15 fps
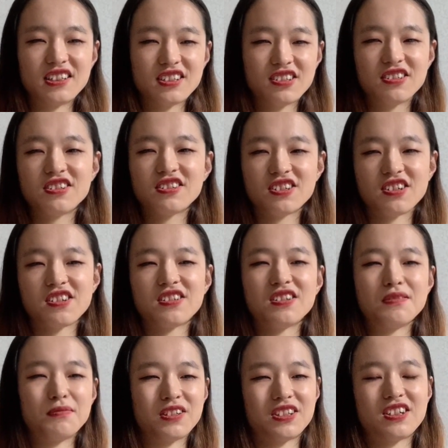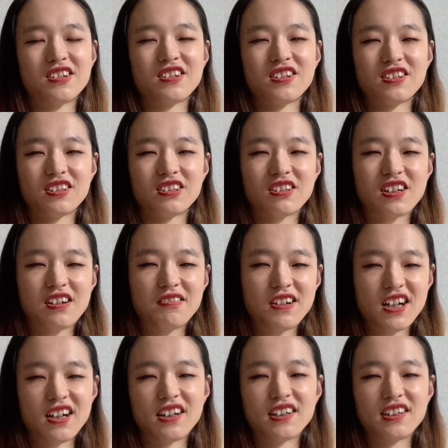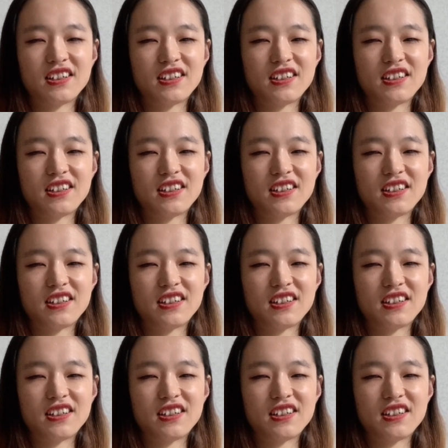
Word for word: そういう素質持ってる人とかは